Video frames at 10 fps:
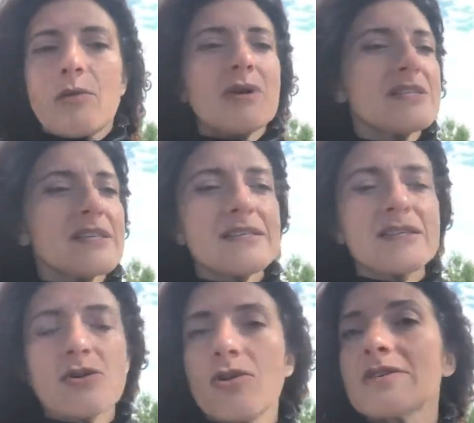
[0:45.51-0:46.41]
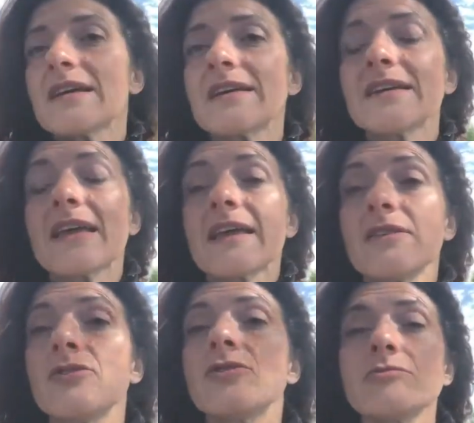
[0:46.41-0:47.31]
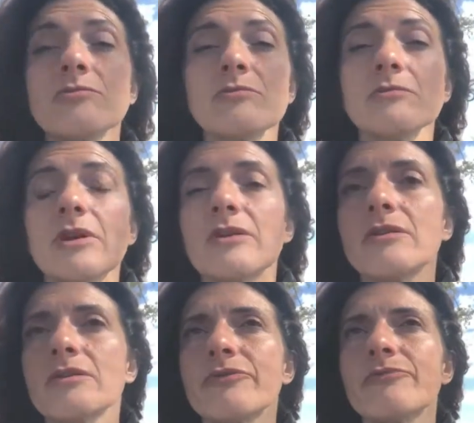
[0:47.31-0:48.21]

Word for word: qualsiasi cosa anche non, eh,